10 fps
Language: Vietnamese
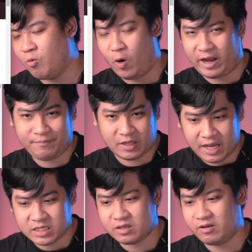mà khủng hoảng
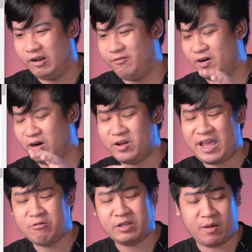FTX và nó
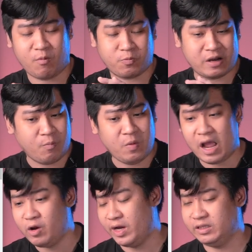kéo thêm một đống
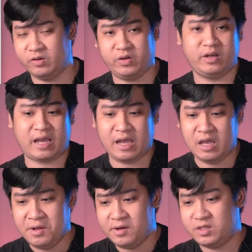hệ lụy từ những cái
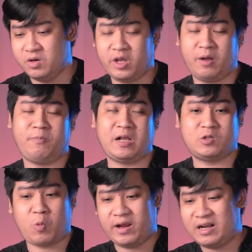sự kiện Black
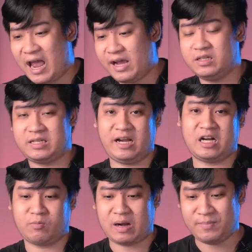Swan khác xảy ra
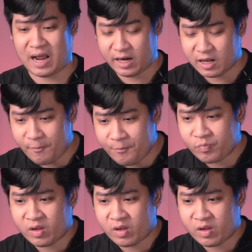trong năm nay đó